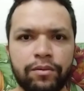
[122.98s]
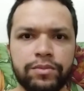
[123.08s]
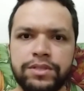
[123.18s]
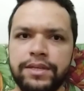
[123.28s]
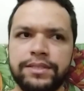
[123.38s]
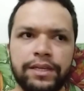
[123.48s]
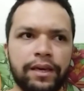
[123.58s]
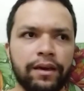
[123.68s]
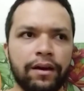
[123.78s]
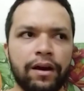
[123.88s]
Vamos dizer
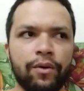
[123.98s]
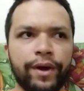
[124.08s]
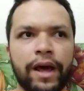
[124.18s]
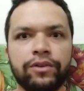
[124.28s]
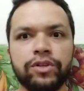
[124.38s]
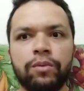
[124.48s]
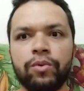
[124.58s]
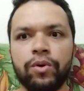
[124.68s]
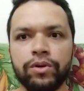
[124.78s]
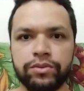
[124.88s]
assim, ah, horário de
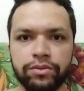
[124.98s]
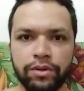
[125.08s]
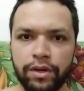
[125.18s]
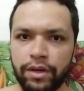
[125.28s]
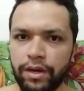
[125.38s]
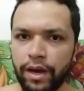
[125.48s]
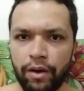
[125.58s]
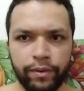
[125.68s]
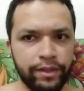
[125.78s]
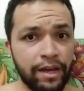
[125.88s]
almoço.
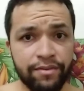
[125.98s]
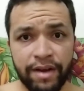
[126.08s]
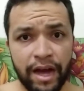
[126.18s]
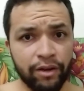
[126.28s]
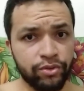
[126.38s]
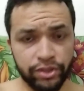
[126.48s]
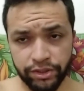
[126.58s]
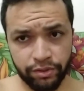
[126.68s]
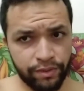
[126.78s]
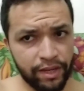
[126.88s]
É um intervalo,
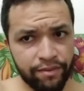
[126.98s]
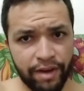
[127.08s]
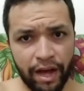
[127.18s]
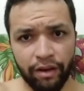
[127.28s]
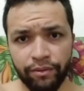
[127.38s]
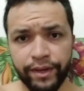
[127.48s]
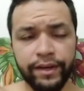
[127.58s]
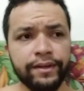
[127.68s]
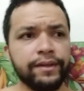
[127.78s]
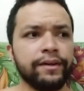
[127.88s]
gente, é um intervalo,
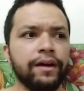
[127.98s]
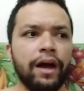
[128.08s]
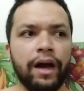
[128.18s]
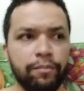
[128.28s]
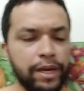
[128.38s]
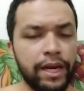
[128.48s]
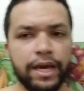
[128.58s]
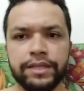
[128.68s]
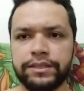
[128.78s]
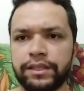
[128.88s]
né? Ah,
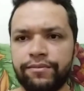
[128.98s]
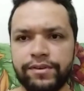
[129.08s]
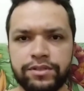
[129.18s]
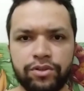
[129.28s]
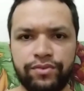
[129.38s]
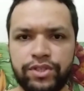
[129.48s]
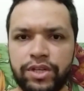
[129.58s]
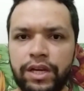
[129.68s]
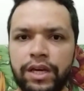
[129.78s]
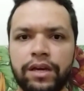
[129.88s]
beleza, você está fazendo seus
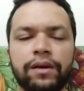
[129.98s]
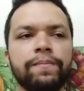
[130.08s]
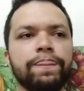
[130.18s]
vídeos ali.